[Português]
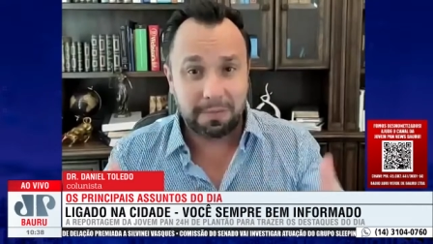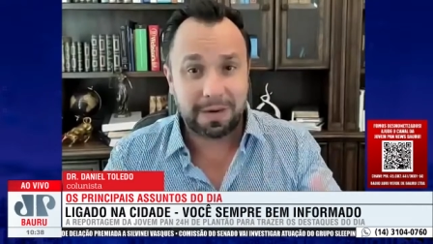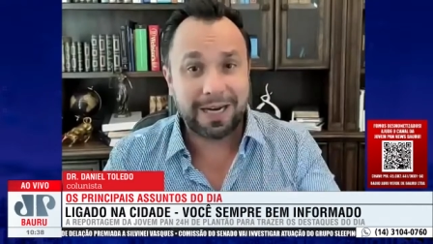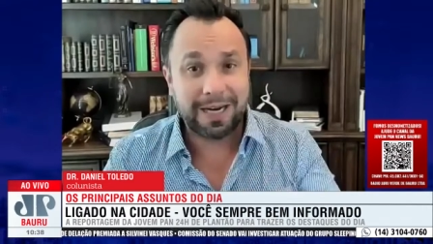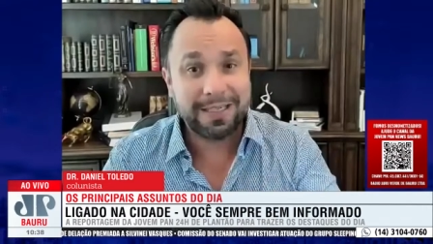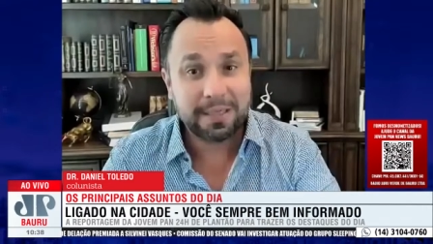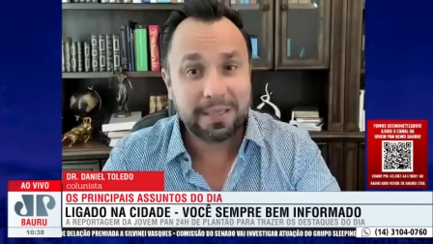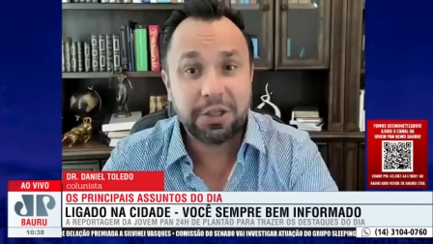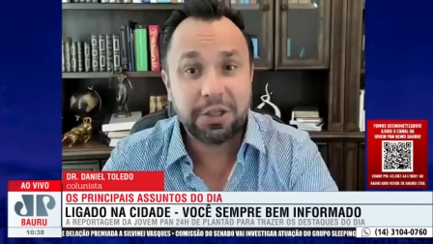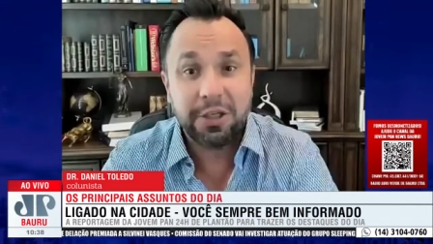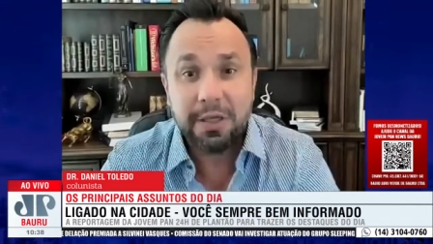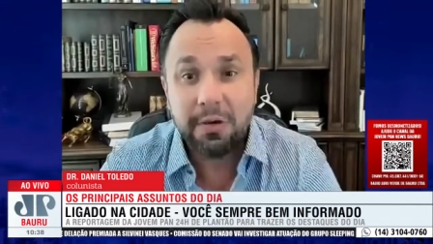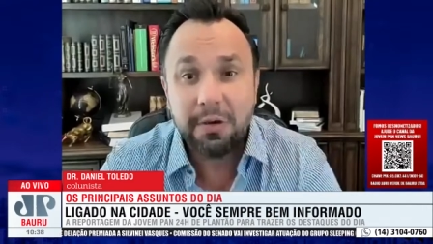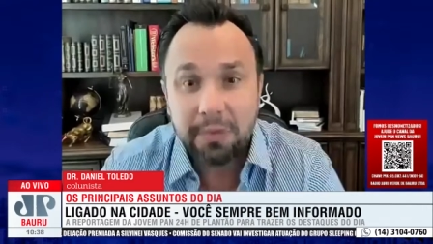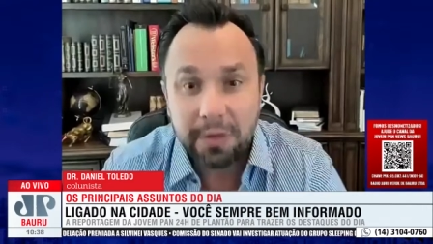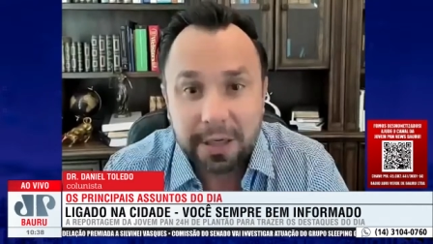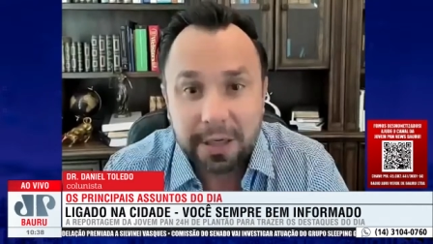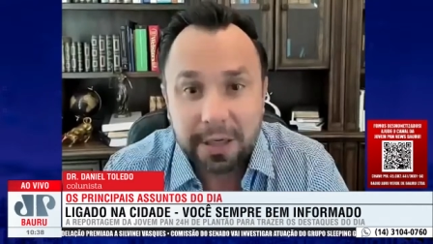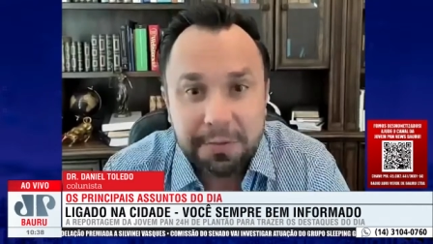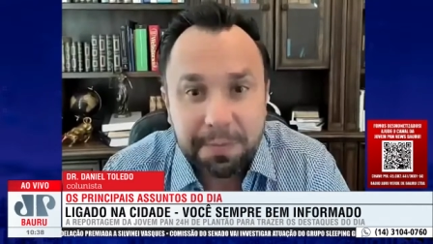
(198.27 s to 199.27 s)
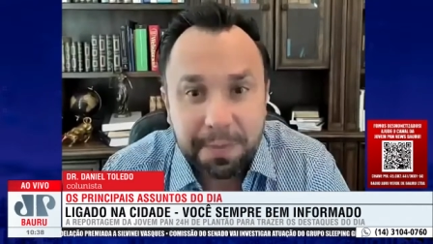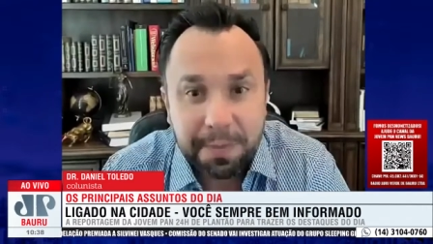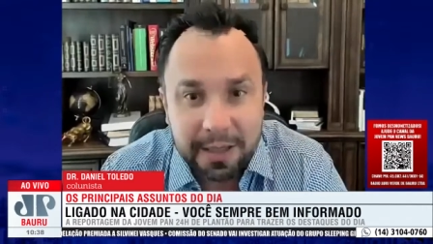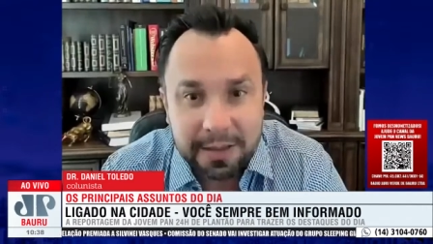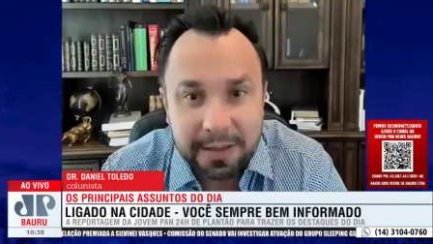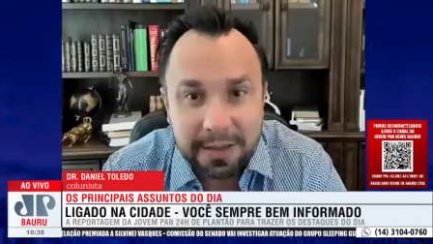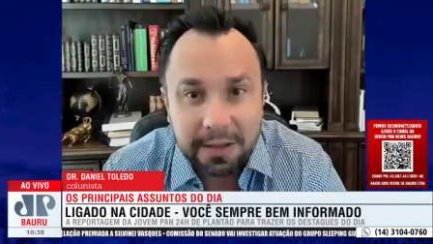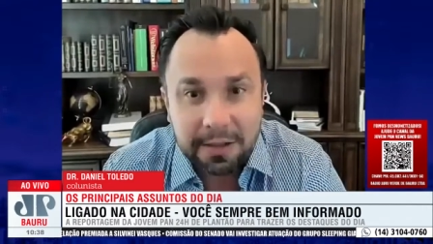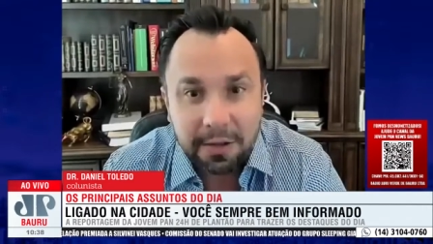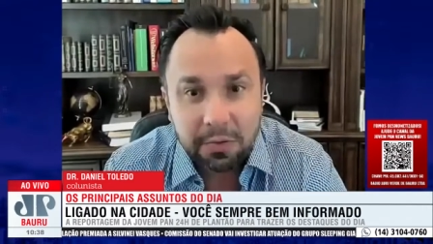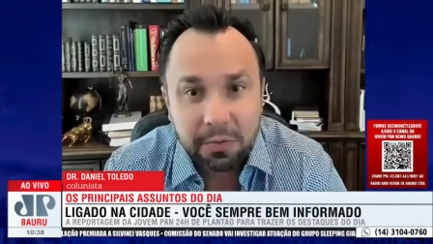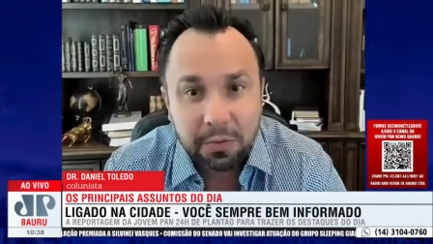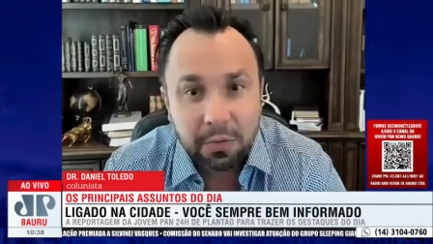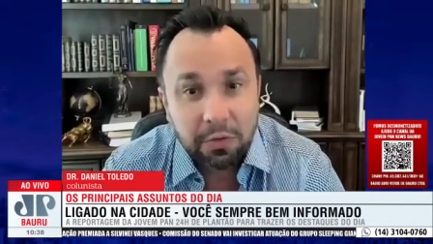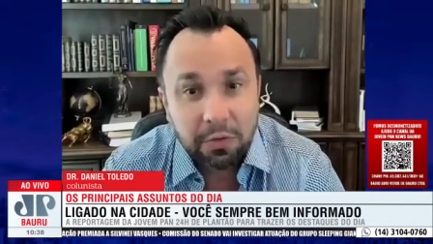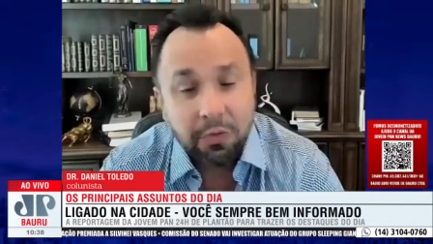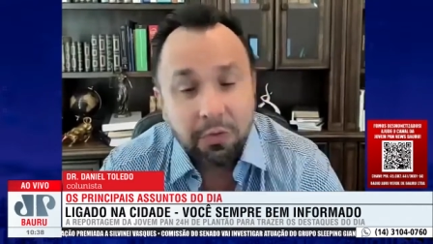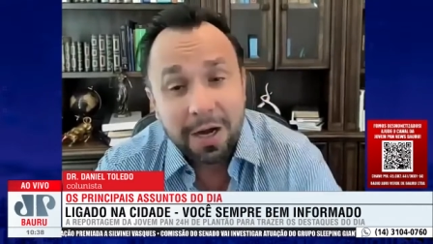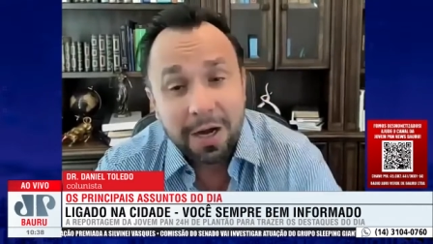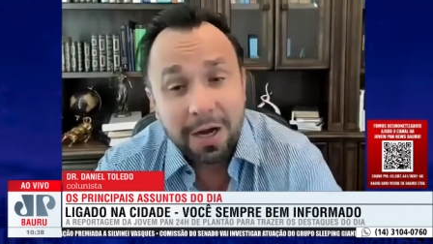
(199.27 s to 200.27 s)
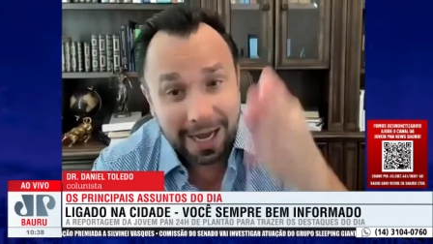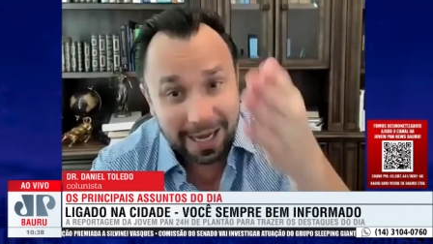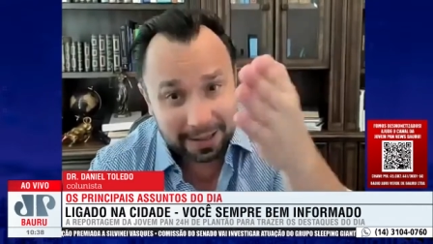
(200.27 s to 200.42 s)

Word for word: mas a China é um grande parasita do mundo,